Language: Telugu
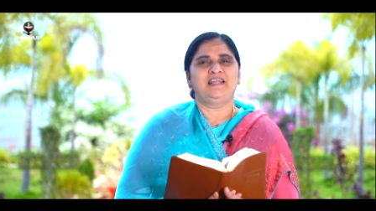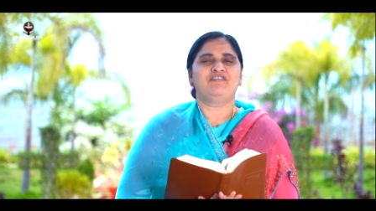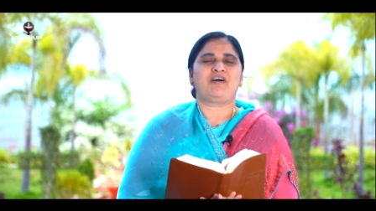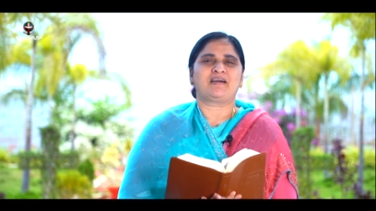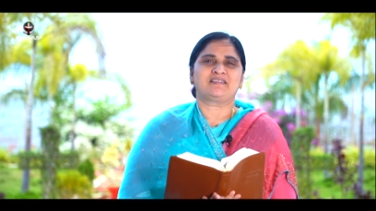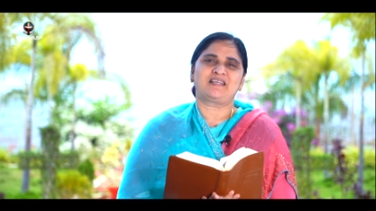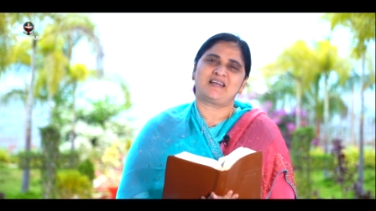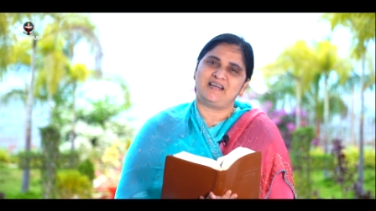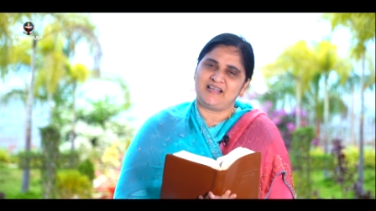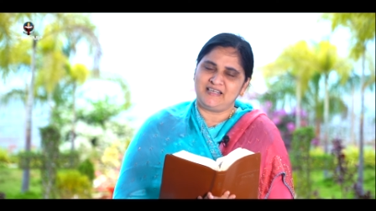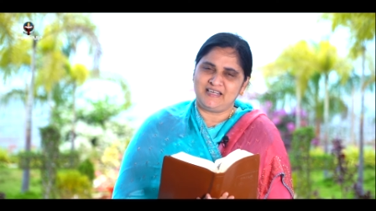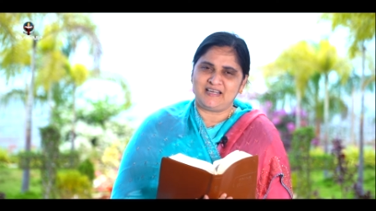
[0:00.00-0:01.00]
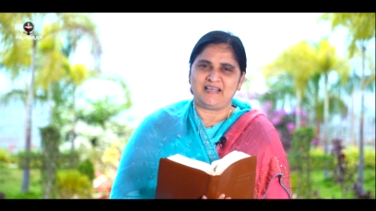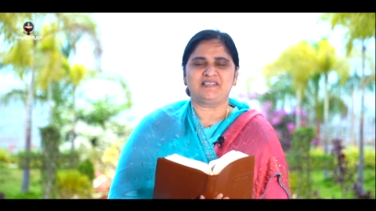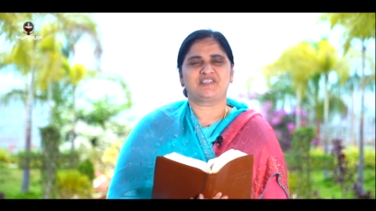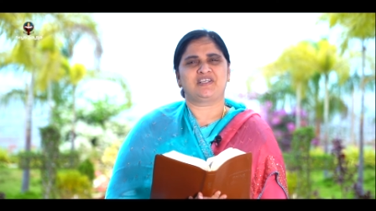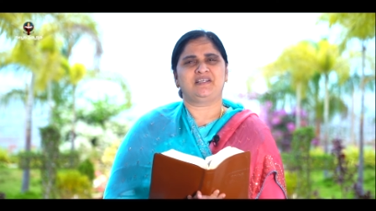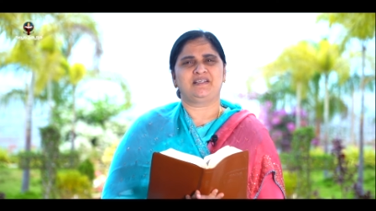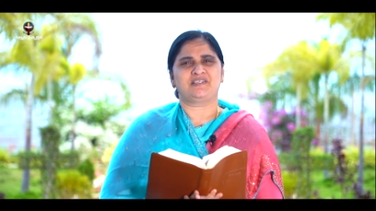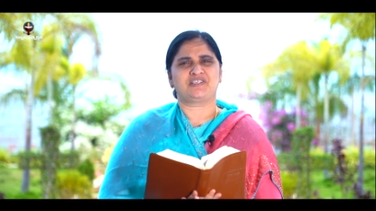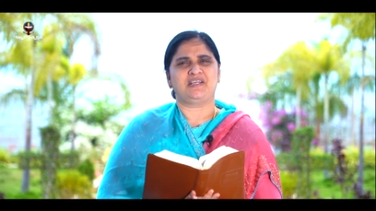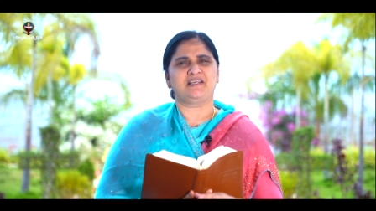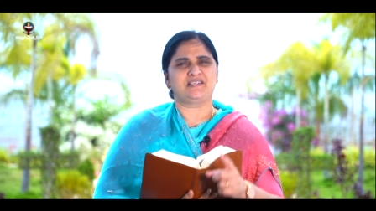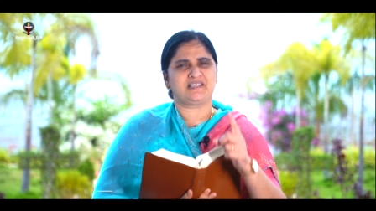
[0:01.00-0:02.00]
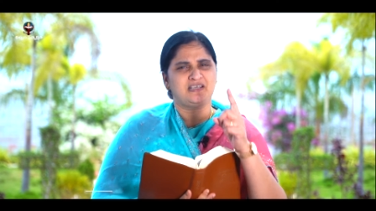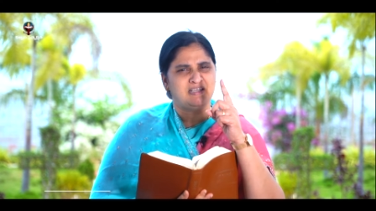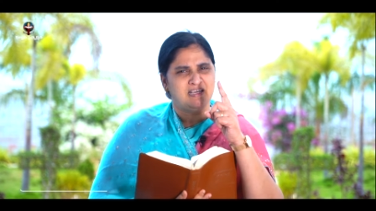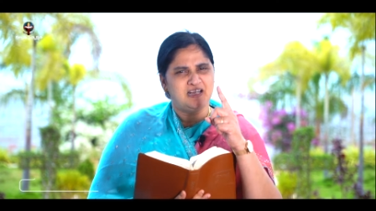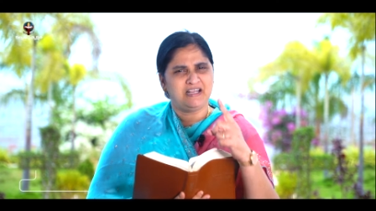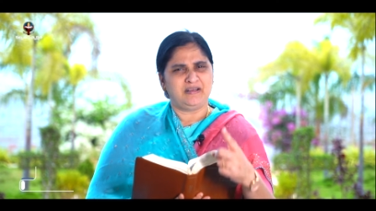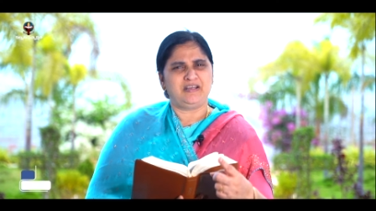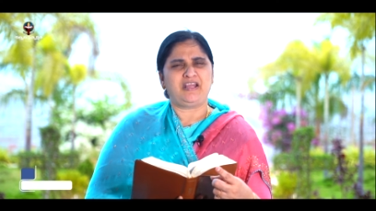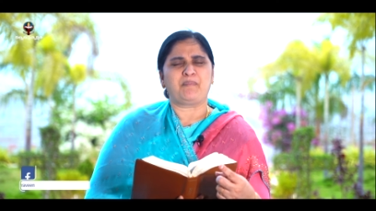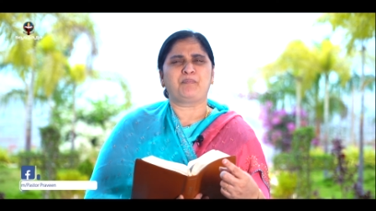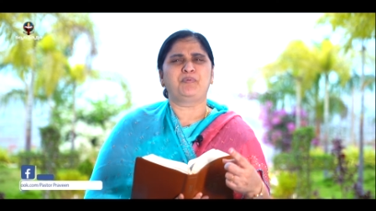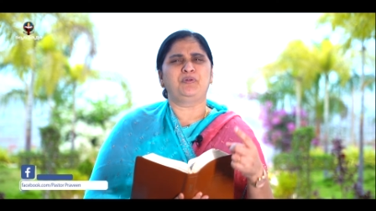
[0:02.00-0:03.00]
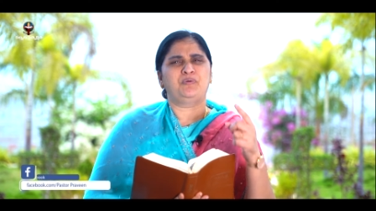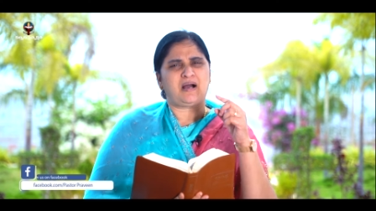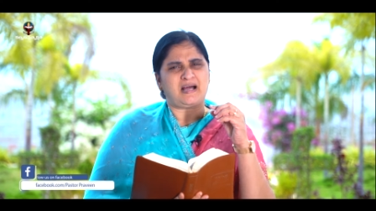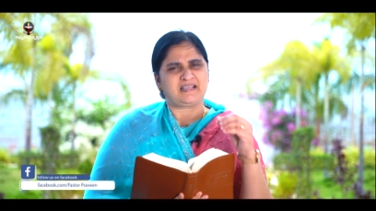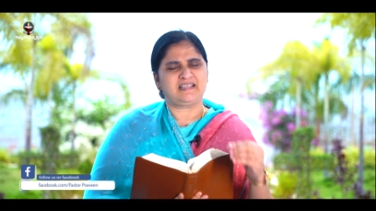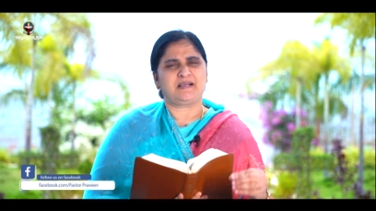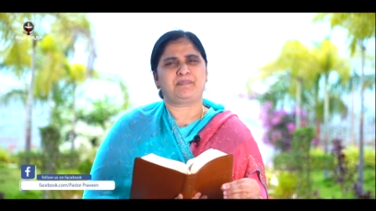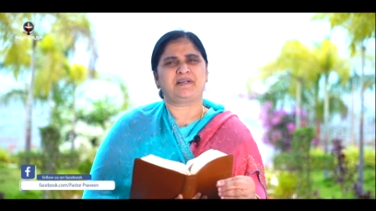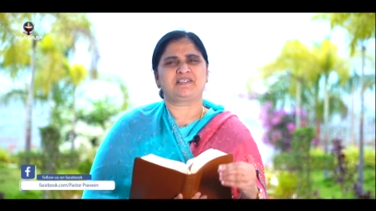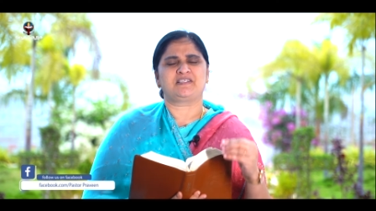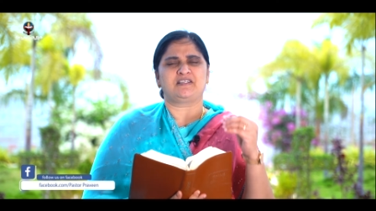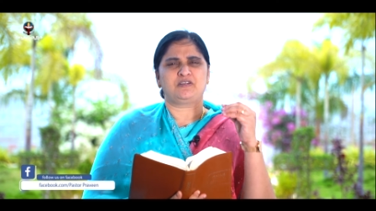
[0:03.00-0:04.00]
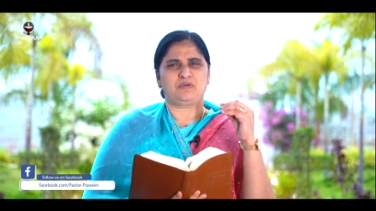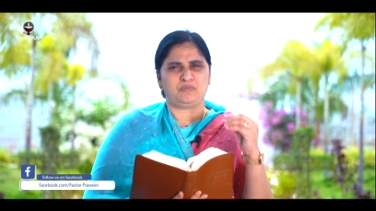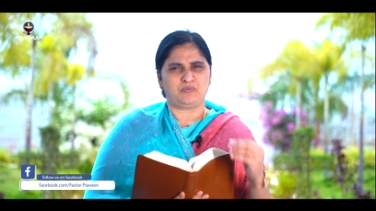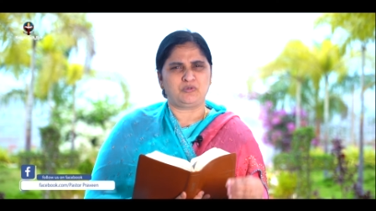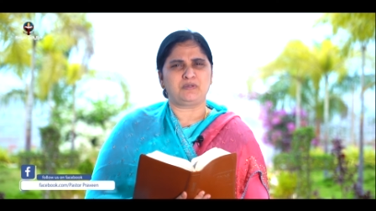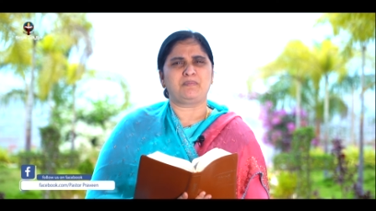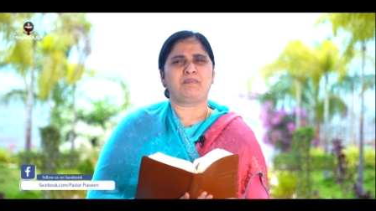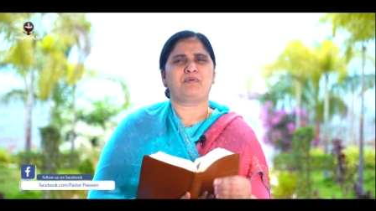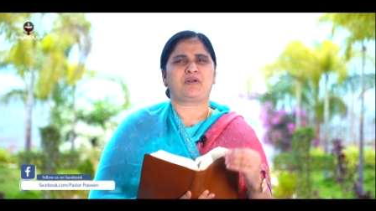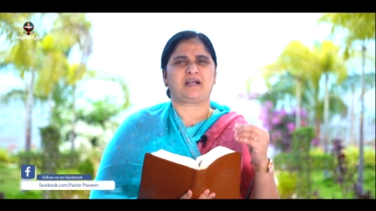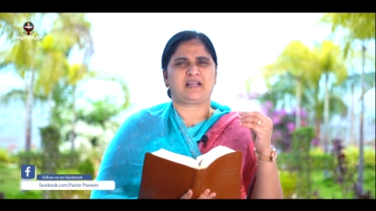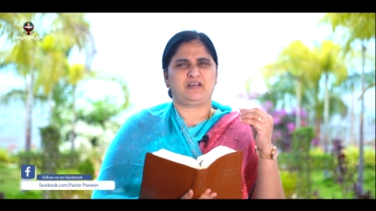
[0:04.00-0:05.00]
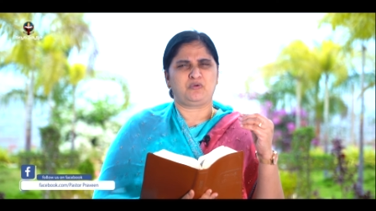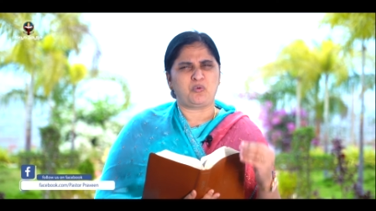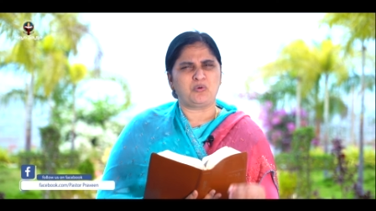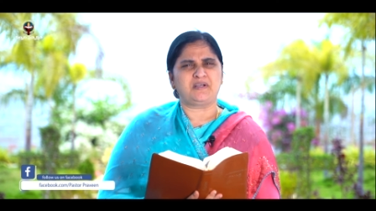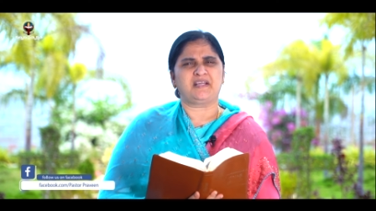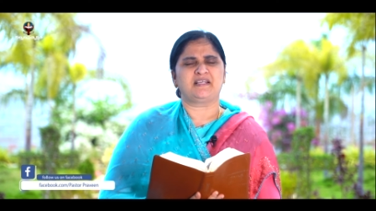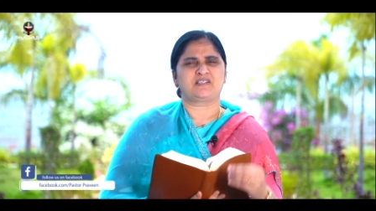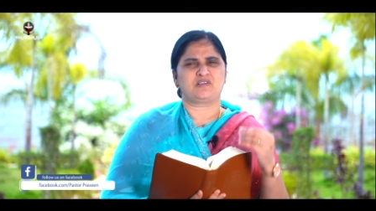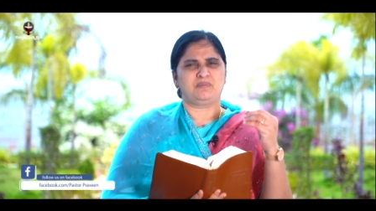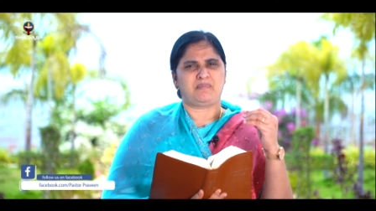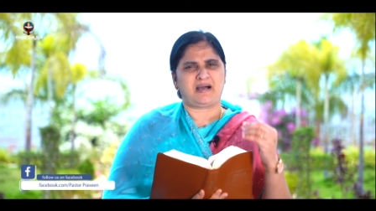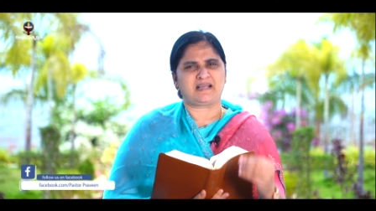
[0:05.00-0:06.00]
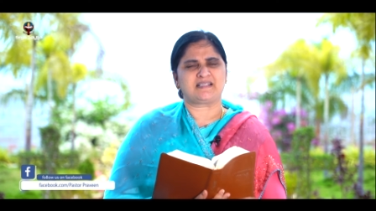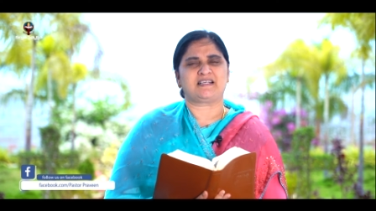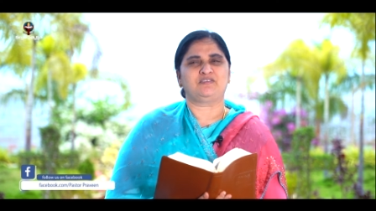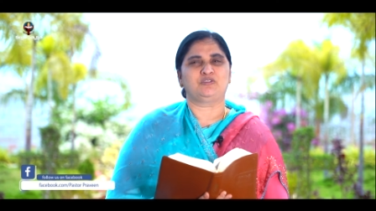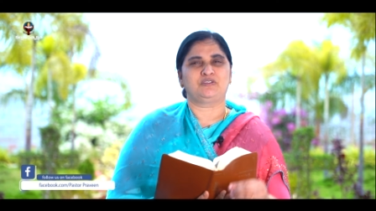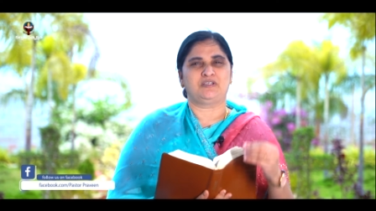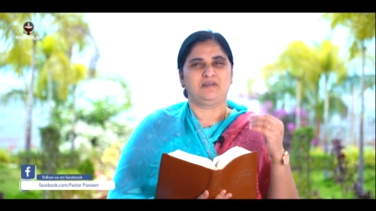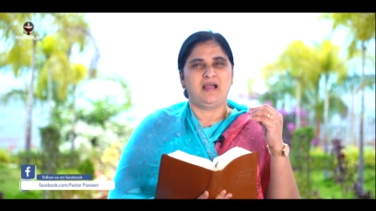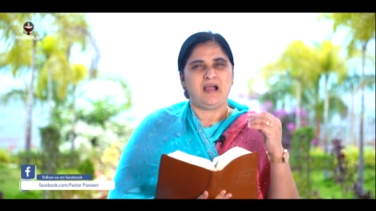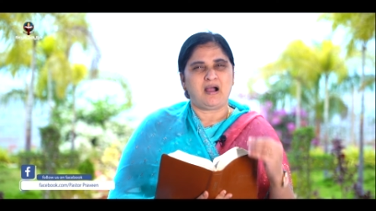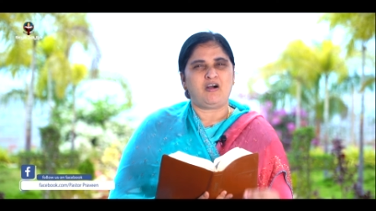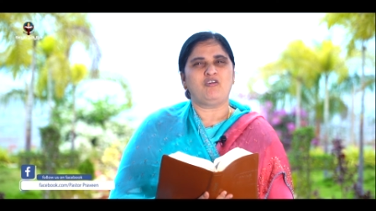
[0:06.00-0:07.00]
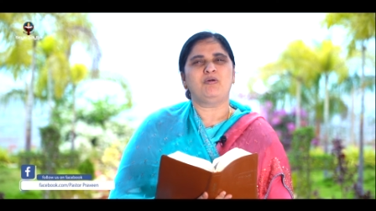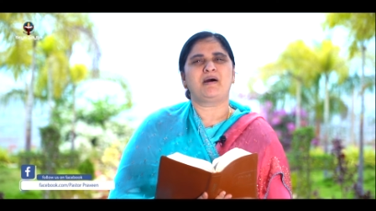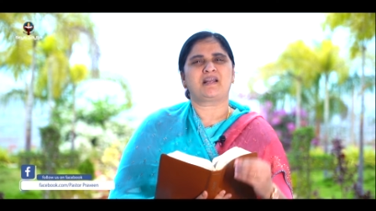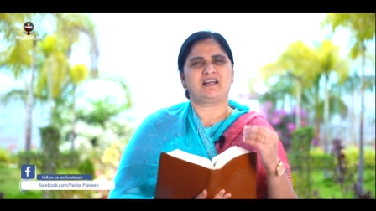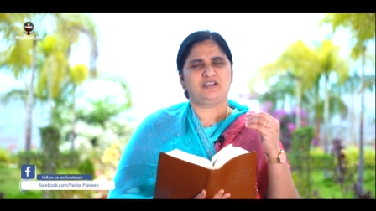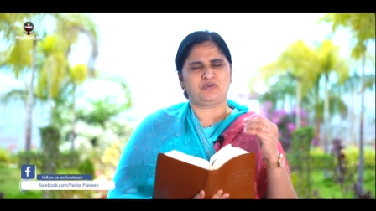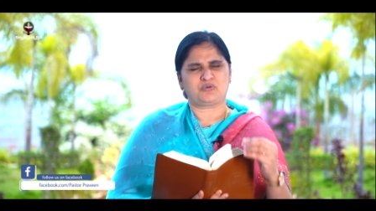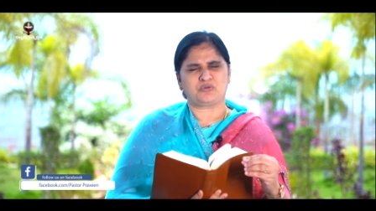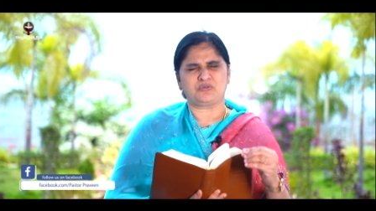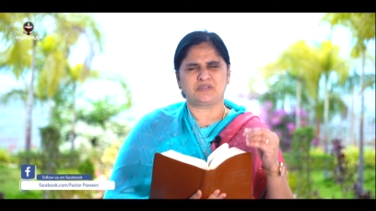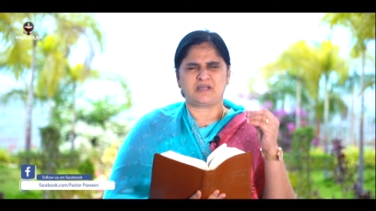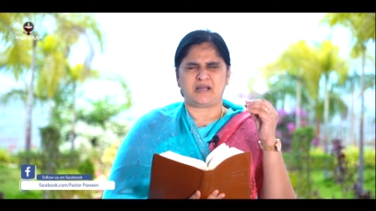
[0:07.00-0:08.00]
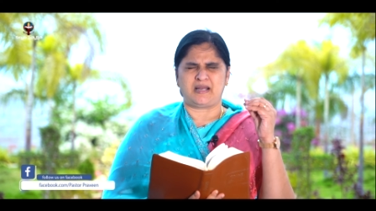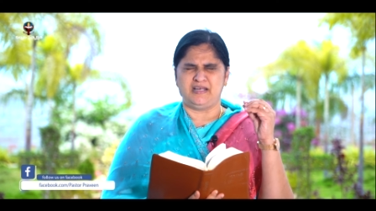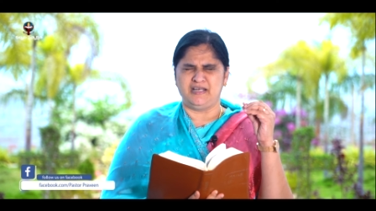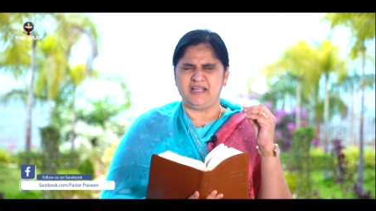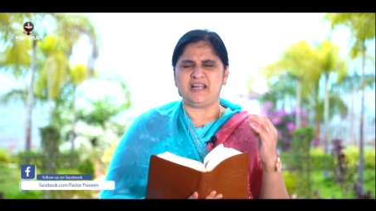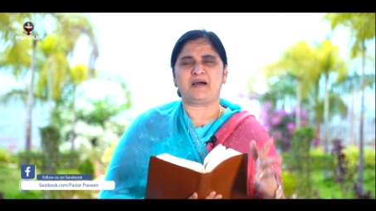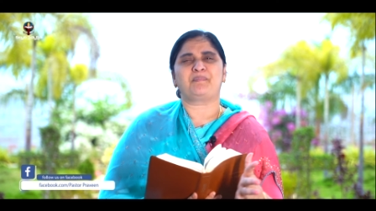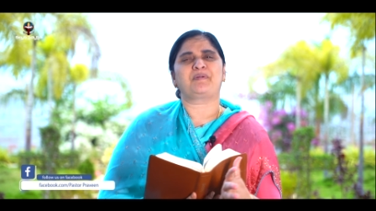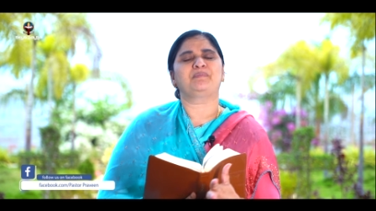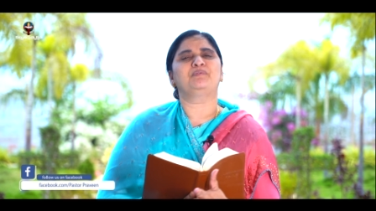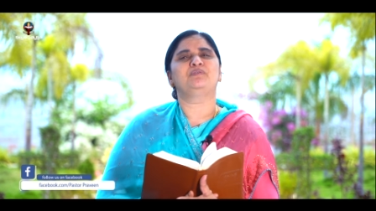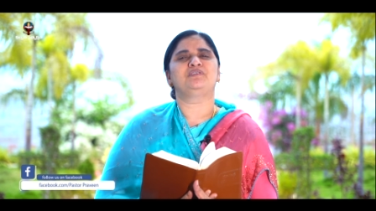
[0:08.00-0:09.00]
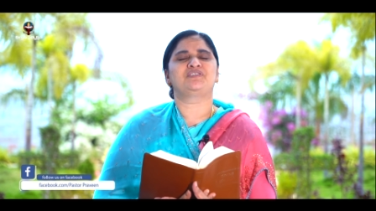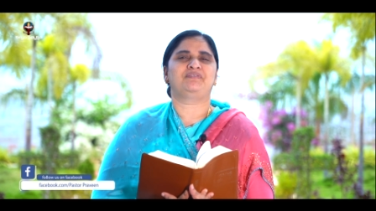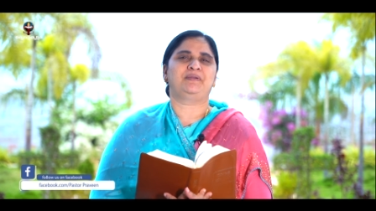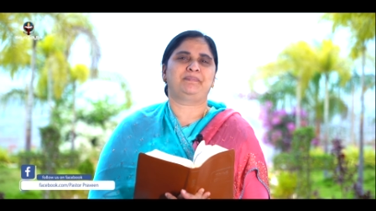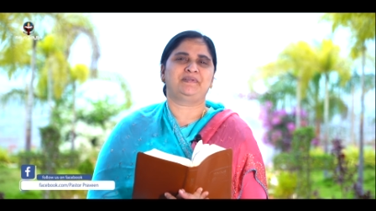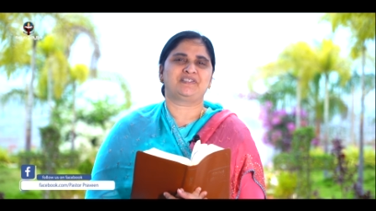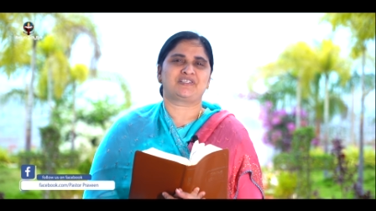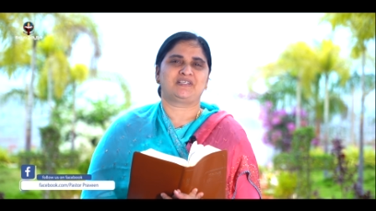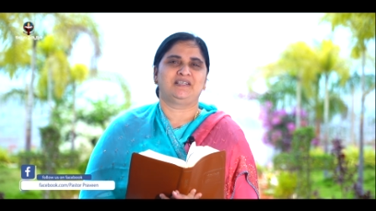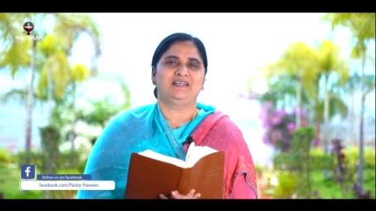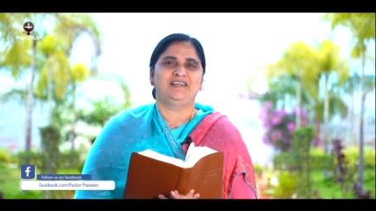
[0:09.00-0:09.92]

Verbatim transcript: ఈ వాగ్దానాలన్నీ లైక్ చేయండి షేర్ చేయండి నీ అప్పులు ఆర్థిక పరిస్థితులు కుటుంబ పోరాటాలు కోర్టు కేసులు మానసిక ఒత్తిళ్ళు అవమానాలు కృంగుదలు అన్నీ నా ప్రభు నుంచి విడిపించి